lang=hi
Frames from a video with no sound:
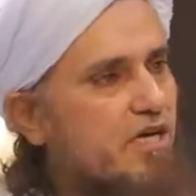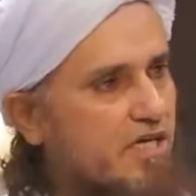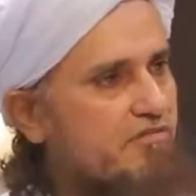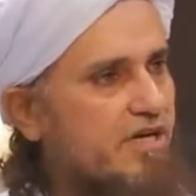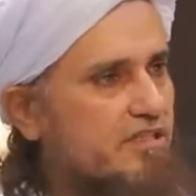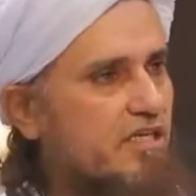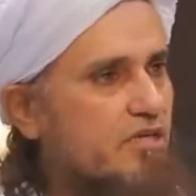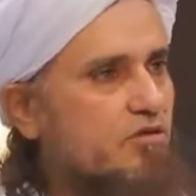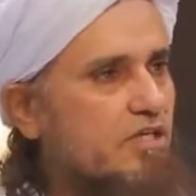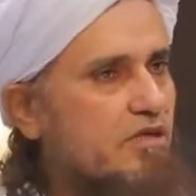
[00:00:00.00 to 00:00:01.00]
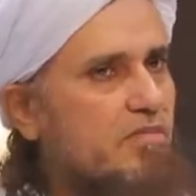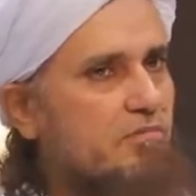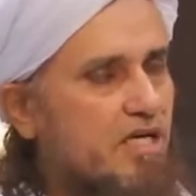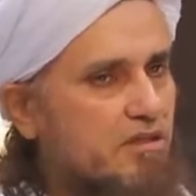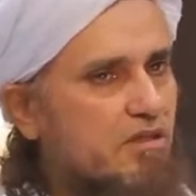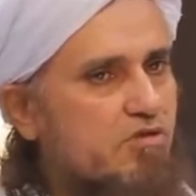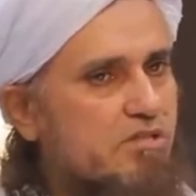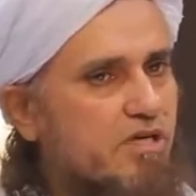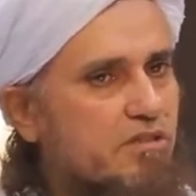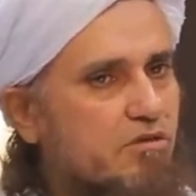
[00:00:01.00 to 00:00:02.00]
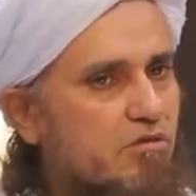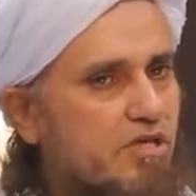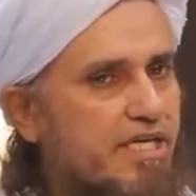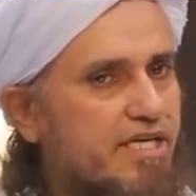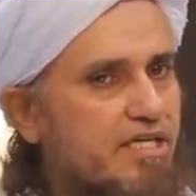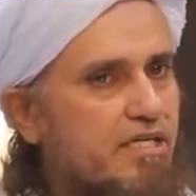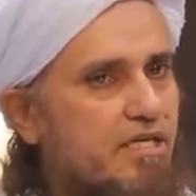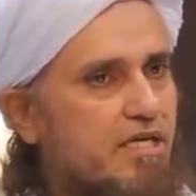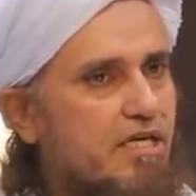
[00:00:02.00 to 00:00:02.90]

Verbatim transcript: से वाकई फायदा नहीं होता मैं मानता हूं इस बात को लेकिन